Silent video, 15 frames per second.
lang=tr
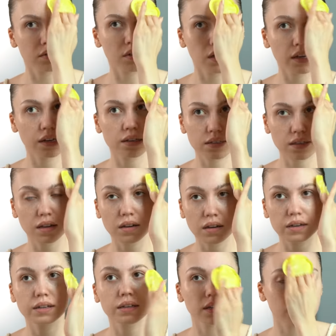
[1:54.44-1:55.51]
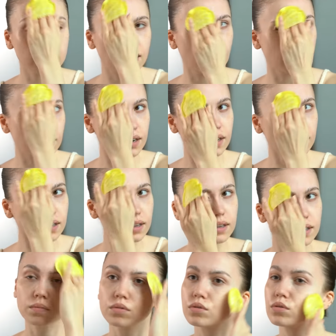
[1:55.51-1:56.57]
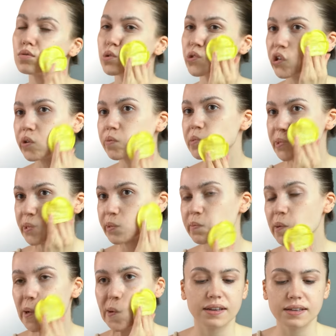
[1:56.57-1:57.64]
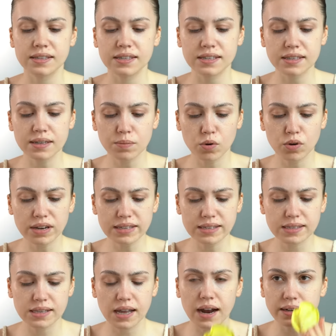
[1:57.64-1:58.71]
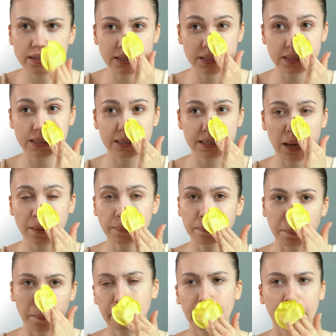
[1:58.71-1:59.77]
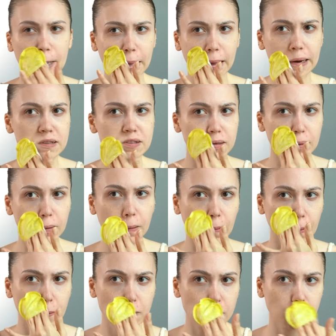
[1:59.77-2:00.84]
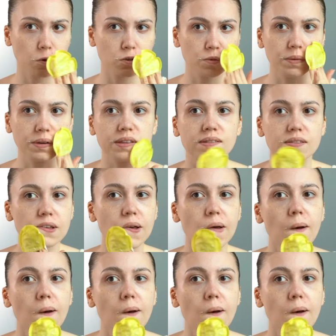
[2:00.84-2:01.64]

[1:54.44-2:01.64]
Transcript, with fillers: Dairesel hareketlerle bunu sürüyorum cildime. İçinde böyle sert çizen bir tanecik yok. O çok hoşuma gitti.